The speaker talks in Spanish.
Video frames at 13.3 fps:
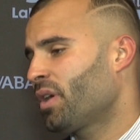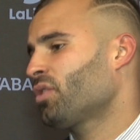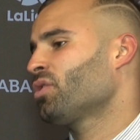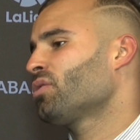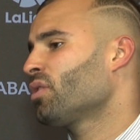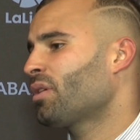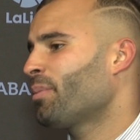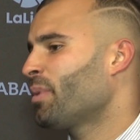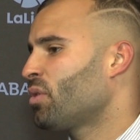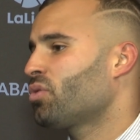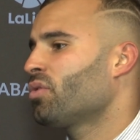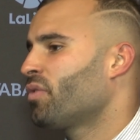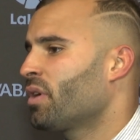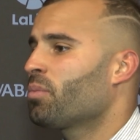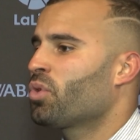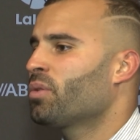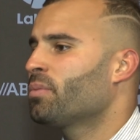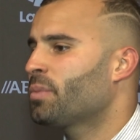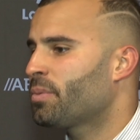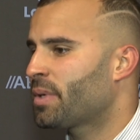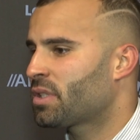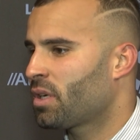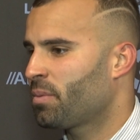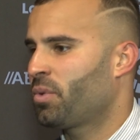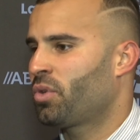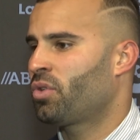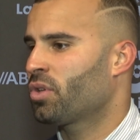nosotros también lo sufrimos, hemos
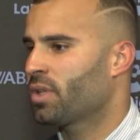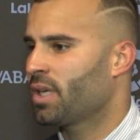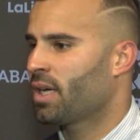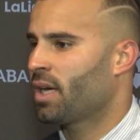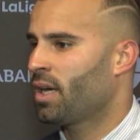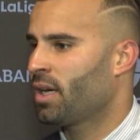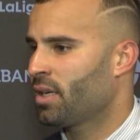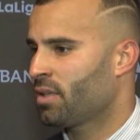pasado por unos días